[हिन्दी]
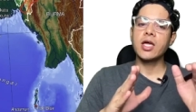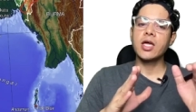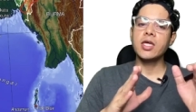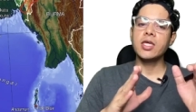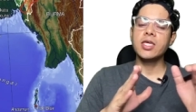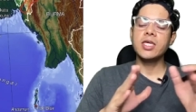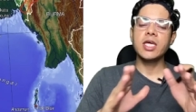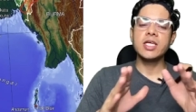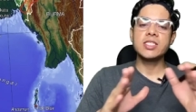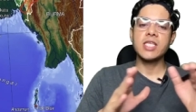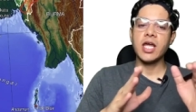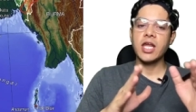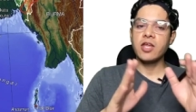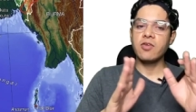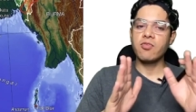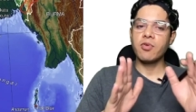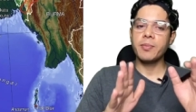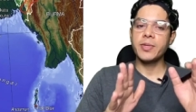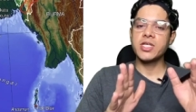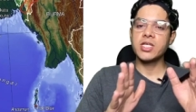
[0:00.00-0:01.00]
ये सारी
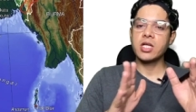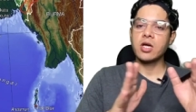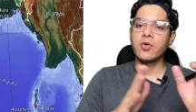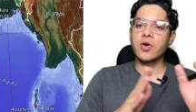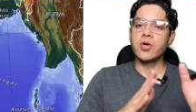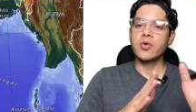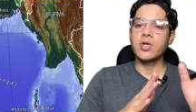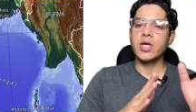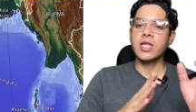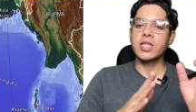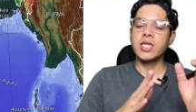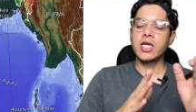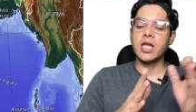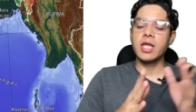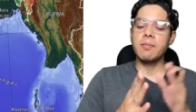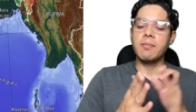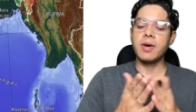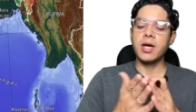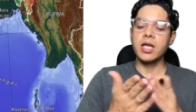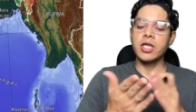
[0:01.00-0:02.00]
इन्फॉर्मेशन कवर हो जाती है
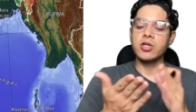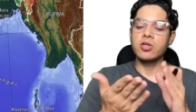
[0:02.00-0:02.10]
नेपाल